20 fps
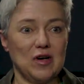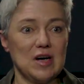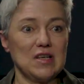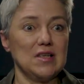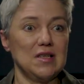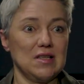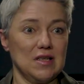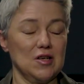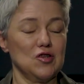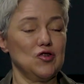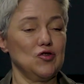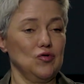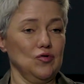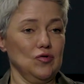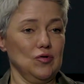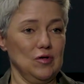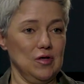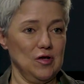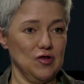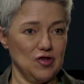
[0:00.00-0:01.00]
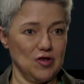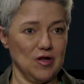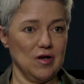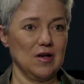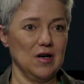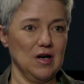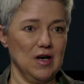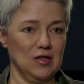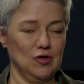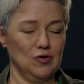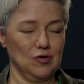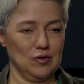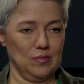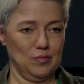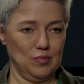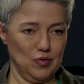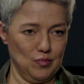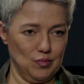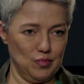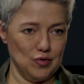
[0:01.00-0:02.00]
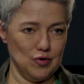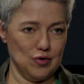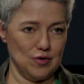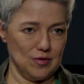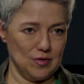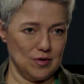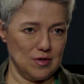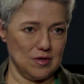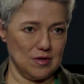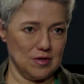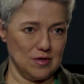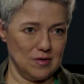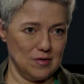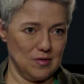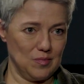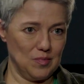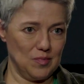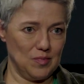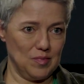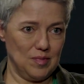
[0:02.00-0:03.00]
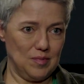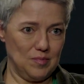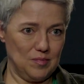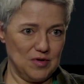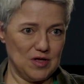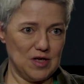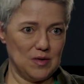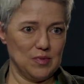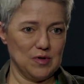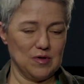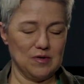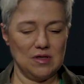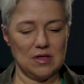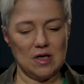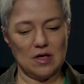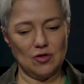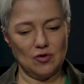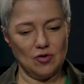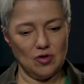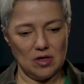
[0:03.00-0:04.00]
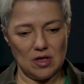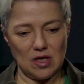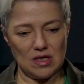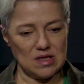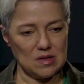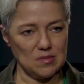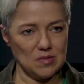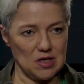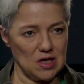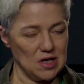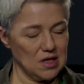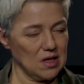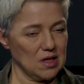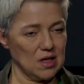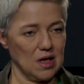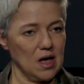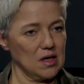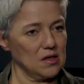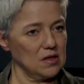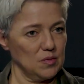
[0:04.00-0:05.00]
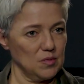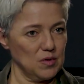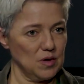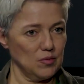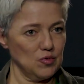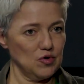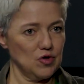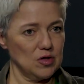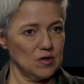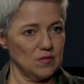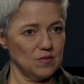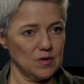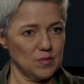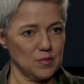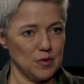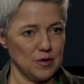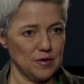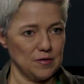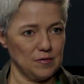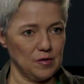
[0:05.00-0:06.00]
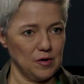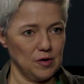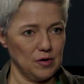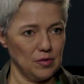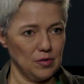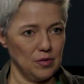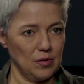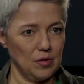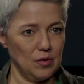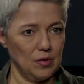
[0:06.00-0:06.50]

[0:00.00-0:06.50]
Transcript: вы хотите сказать, что для человека, который пользуется 51 статью на самом деле нет никаких преимуществ в использовании ее?